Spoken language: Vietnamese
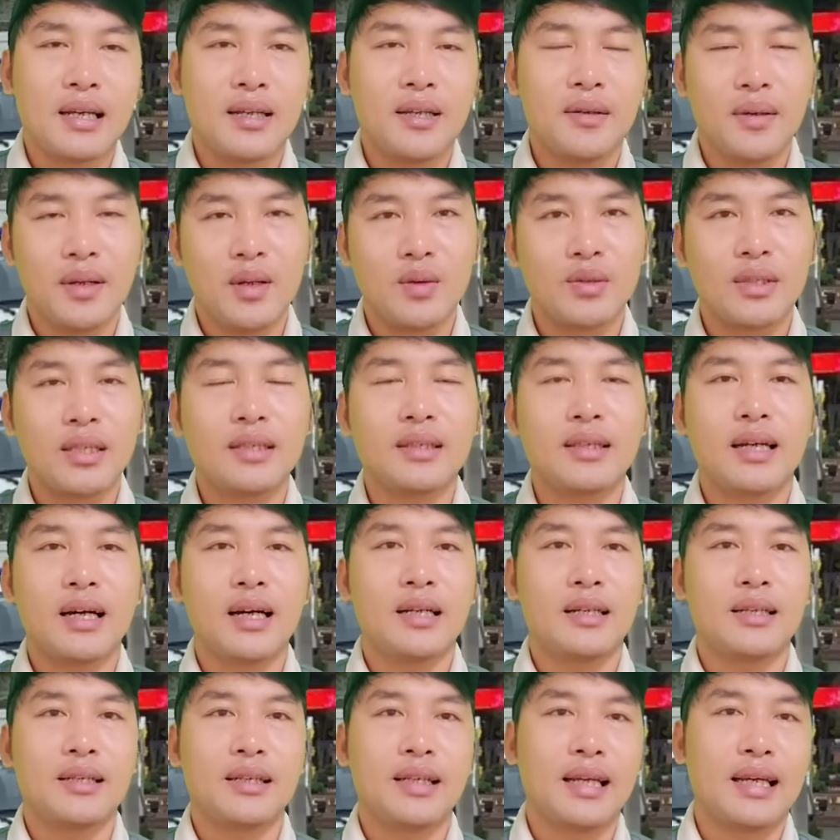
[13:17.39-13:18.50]
nếu yêu thích
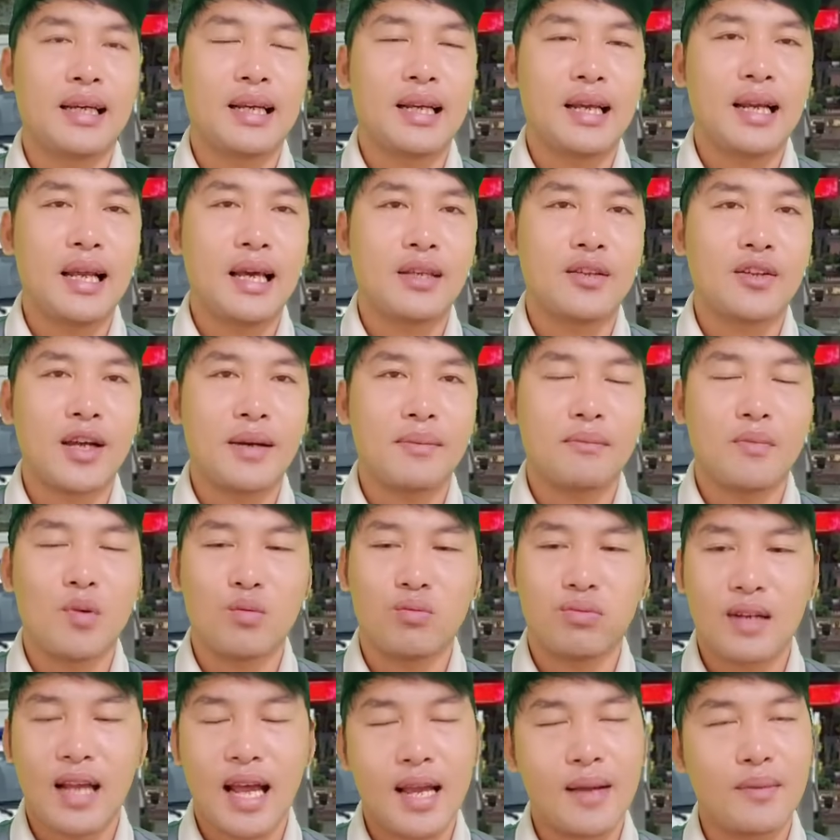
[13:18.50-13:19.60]
kênh thì à, để lại cho em
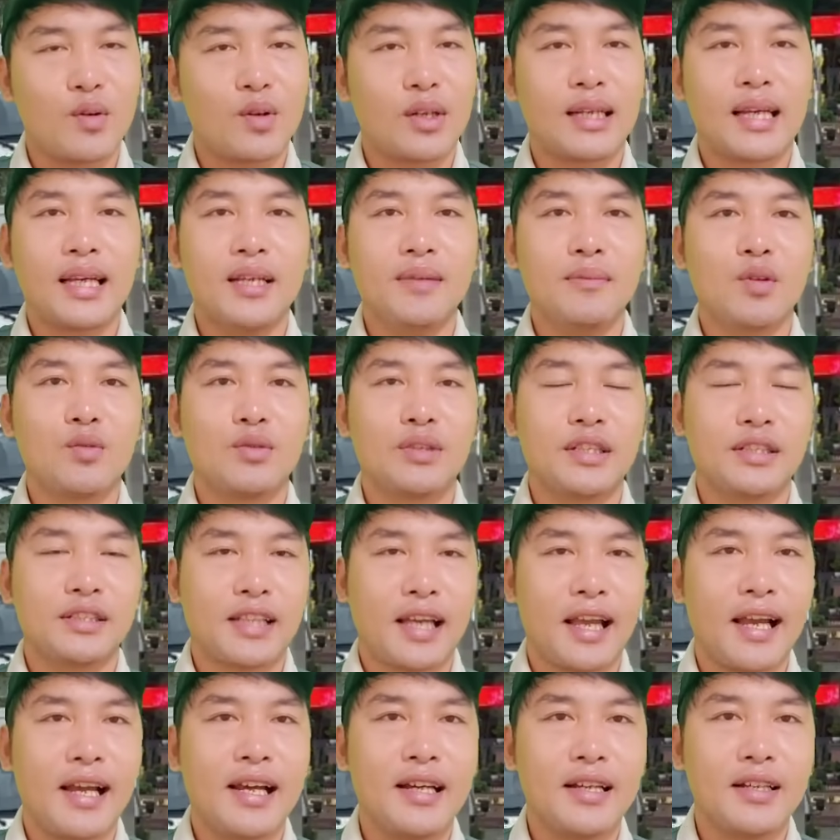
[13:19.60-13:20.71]
một like một ký một chia
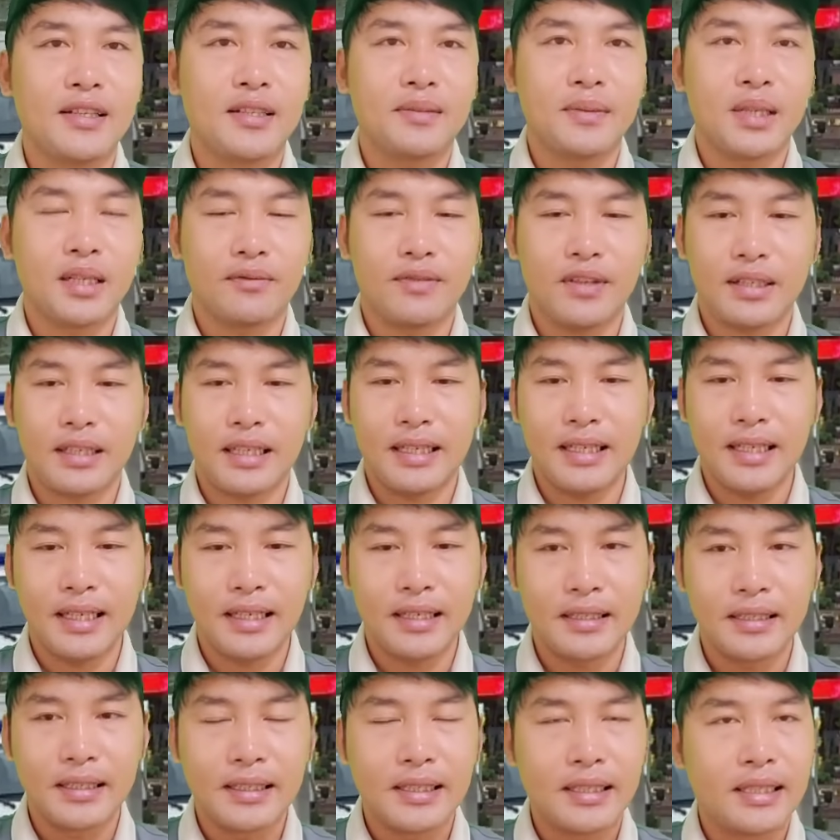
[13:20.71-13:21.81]
sẻ giúp kênh phát triển
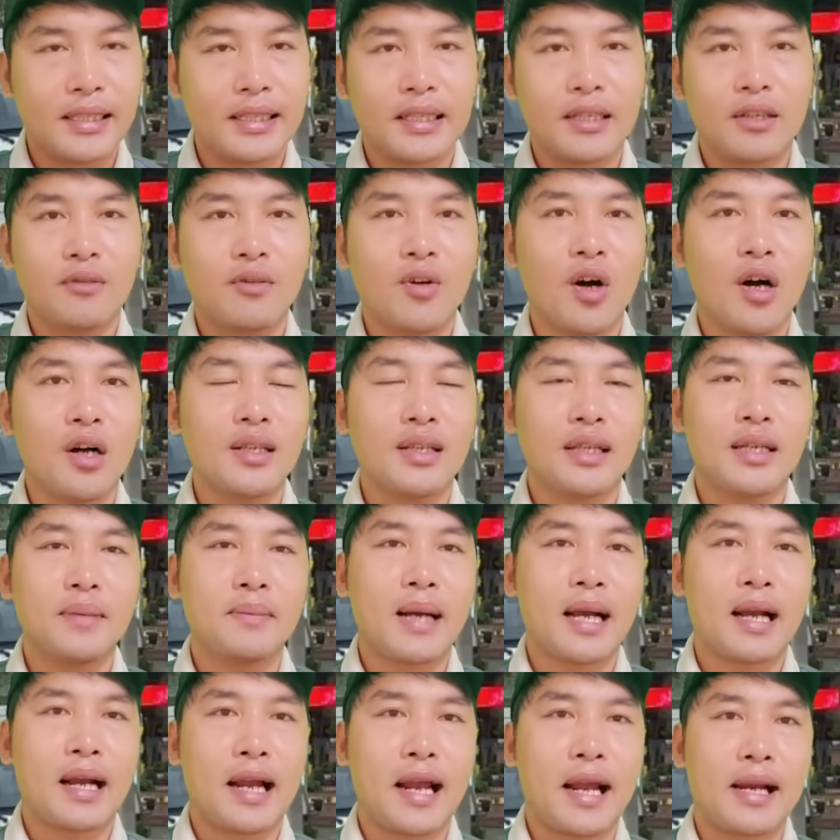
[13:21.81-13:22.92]
hơn thì cũng có những cái
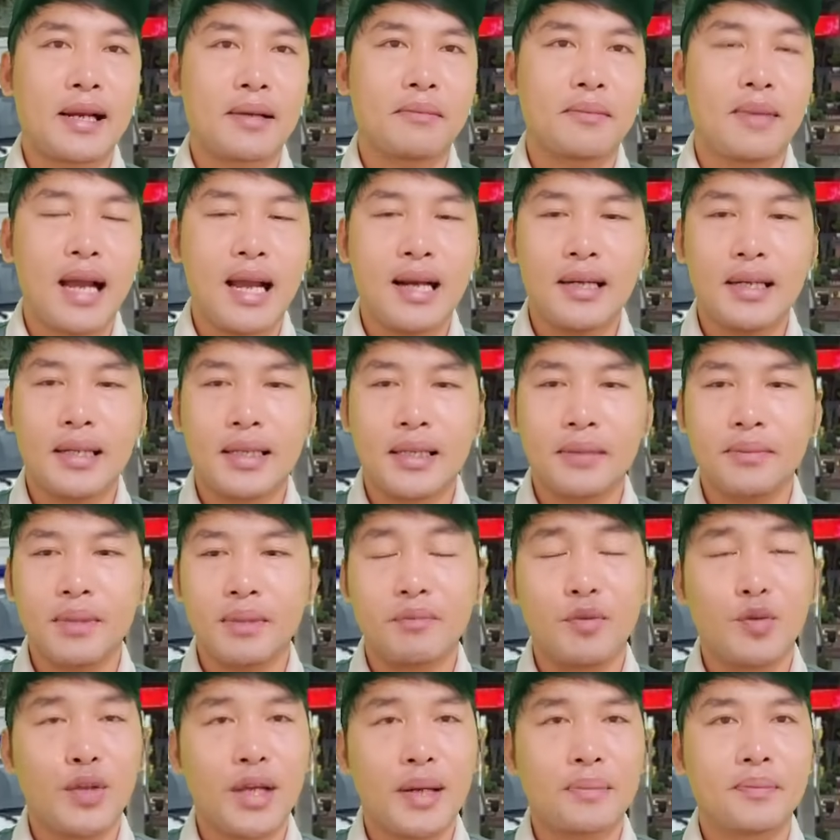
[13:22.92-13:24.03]
mặt hàng em bán để kiếm
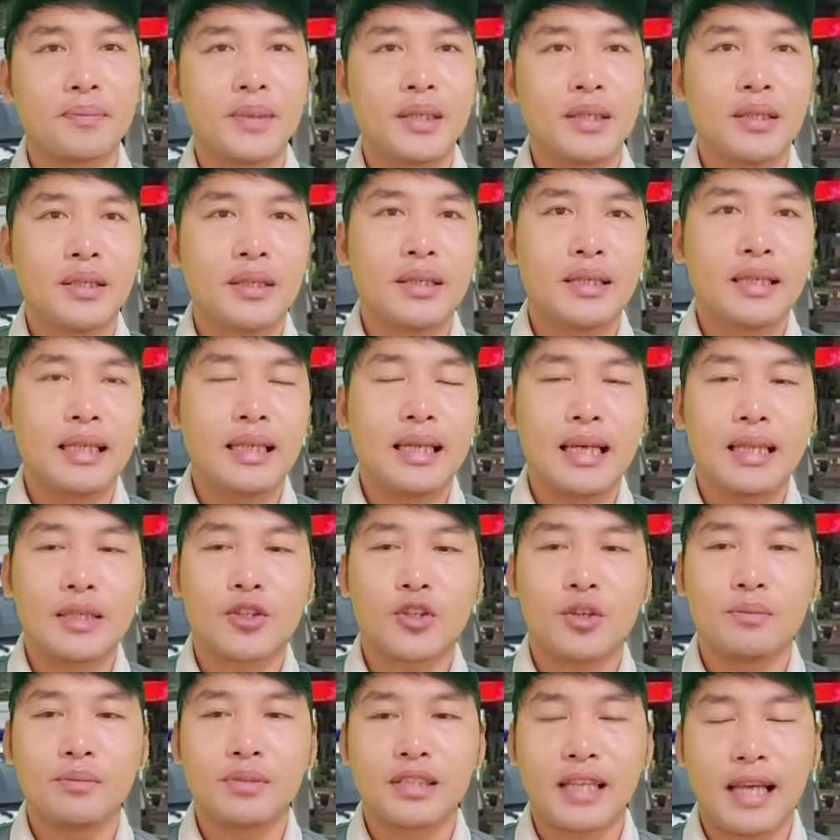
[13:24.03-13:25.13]
thêm thu nhập như là
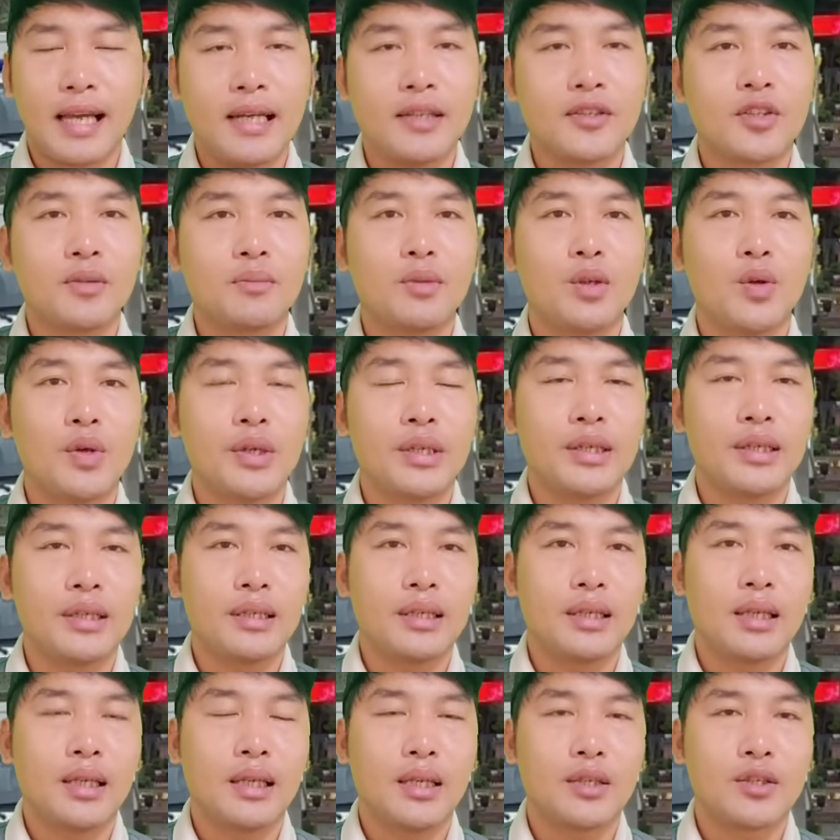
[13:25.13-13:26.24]
tôm sẻ tôm lụi
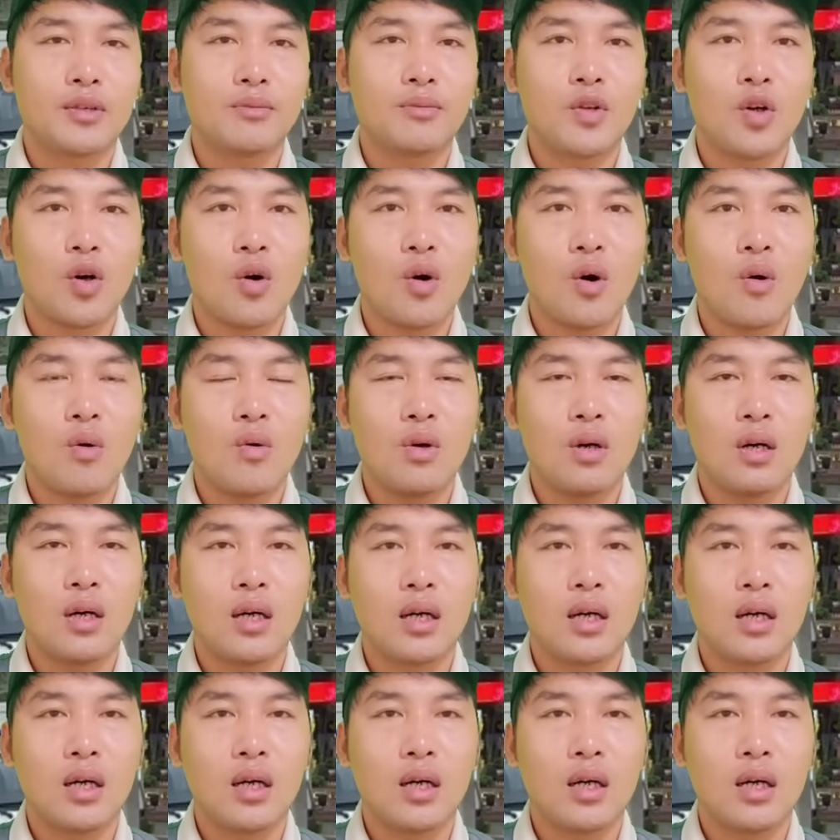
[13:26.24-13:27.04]
tôm khô